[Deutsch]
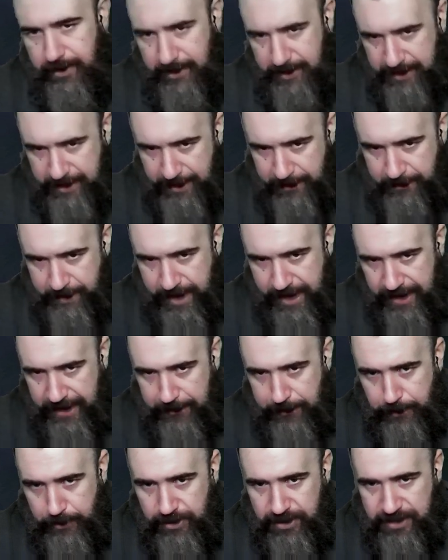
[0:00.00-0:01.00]
Je mehr
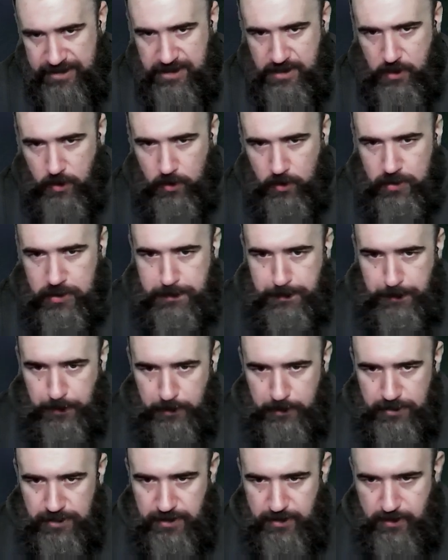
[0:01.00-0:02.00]

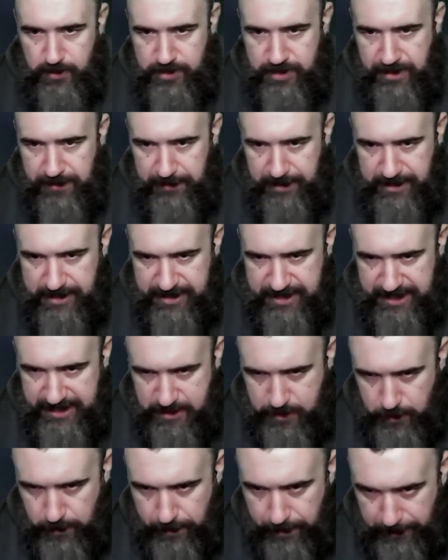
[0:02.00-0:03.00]
Reputationspunkte du sammelst,
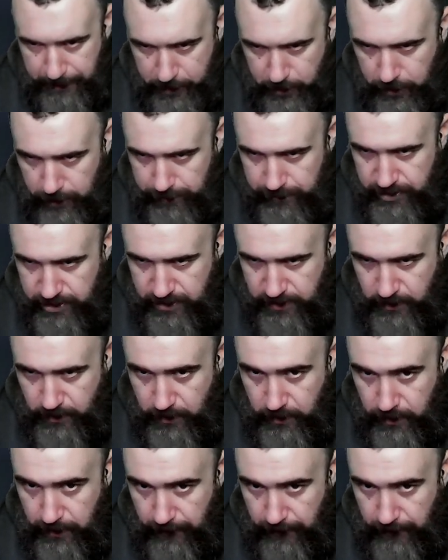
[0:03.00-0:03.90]
desto mehr bekommst du.